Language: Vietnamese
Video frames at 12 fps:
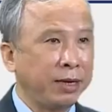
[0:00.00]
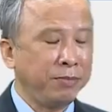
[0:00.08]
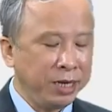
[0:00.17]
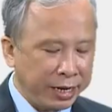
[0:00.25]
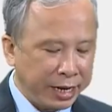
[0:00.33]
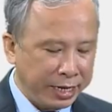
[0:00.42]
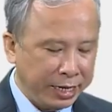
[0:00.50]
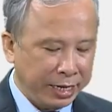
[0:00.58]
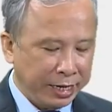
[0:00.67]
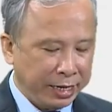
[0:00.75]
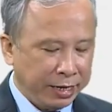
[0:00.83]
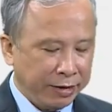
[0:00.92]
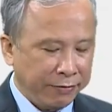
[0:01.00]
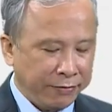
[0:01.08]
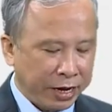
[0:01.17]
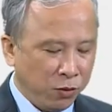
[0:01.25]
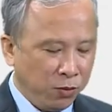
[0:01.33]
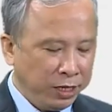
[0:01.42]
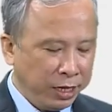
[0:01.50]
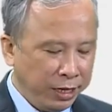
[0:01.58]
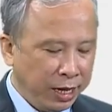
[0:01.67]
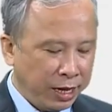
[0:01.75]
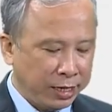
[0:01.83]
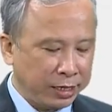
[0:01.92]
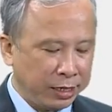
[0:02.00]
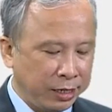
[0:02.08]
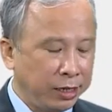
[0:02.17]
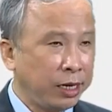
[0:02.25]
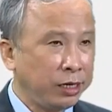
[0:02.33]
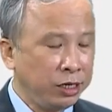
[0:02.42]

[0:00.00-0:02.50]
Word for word: chấm dứt ở đây và đúng 9 giờ à,